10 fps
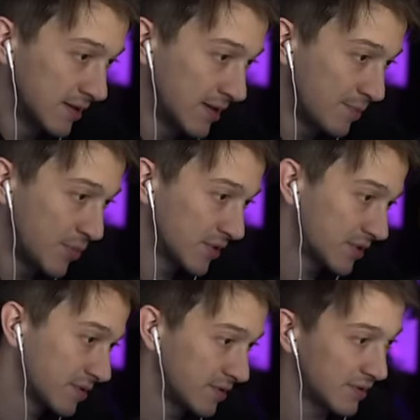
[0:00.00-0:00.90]
A
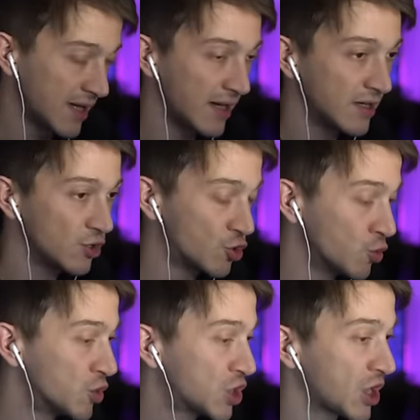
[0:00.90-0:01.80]
posto. Dai
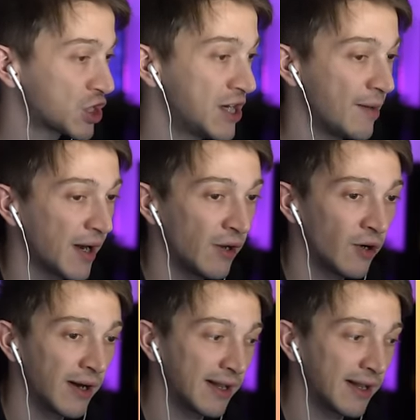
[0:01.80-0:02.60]
Ciucciaci le pallone